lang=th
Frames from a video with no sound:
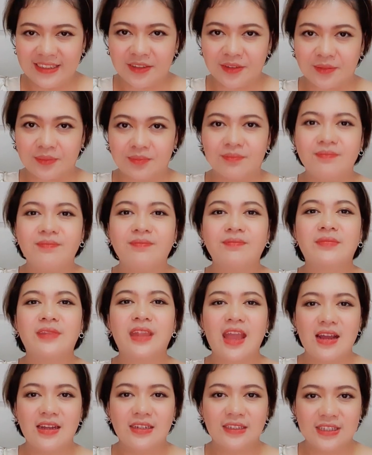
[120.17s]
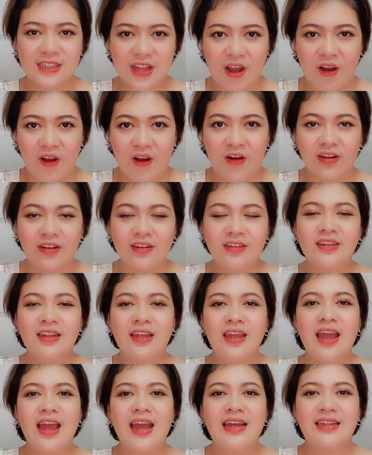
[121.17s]
ง สอง
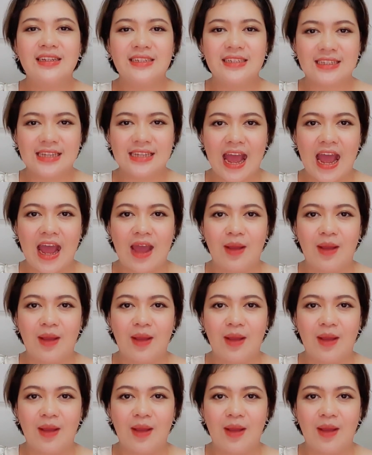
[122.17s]
สาม